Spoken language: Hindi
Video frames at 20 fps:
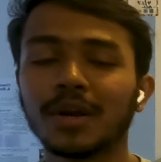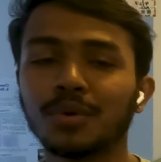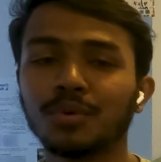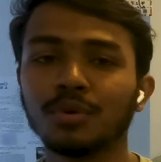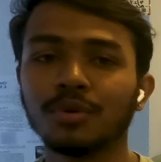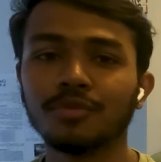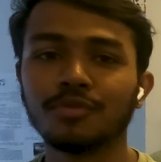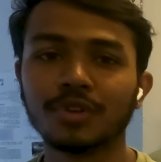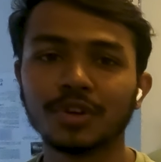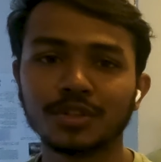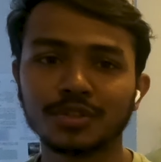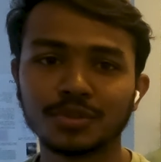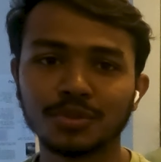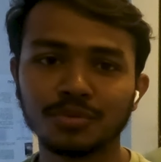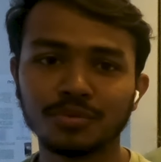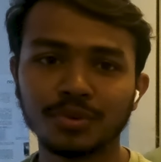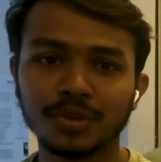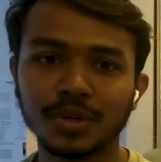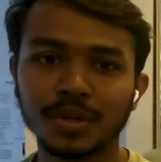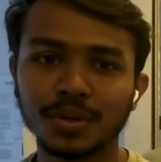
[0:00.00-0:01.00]
टू अ फ्रेश
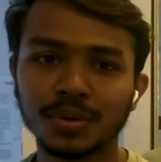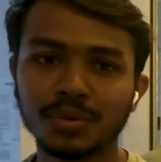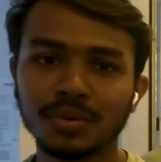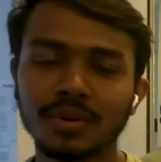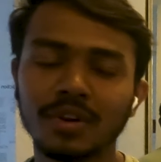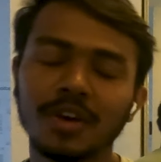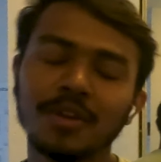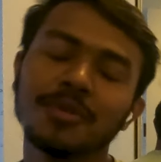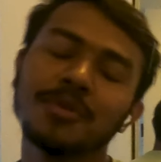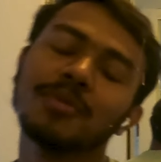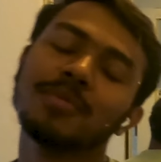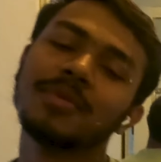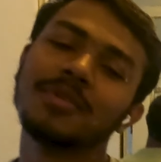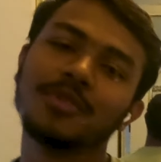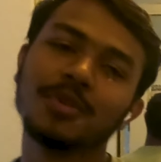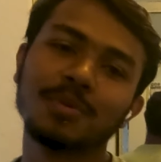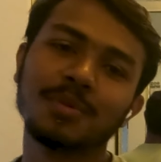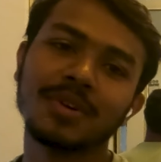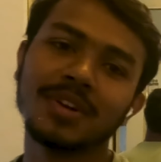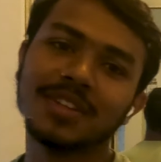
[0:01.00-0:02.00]
न्यू वीडियो आई होप
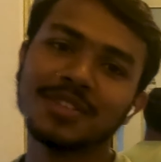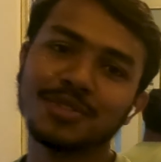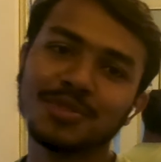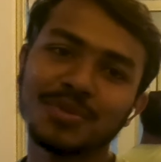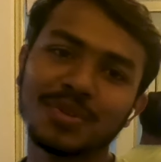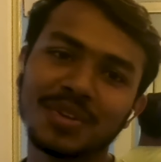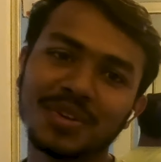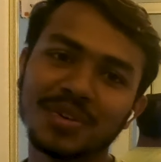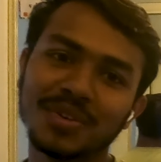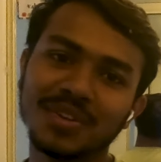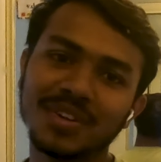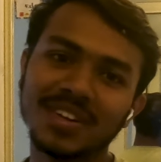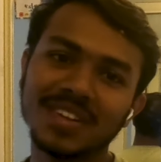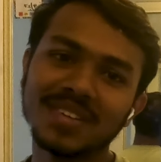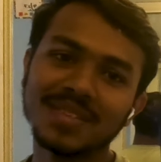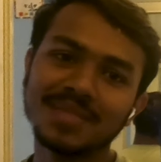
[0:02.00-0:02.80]
एवरीबॉडी इज़ डूइंग गुड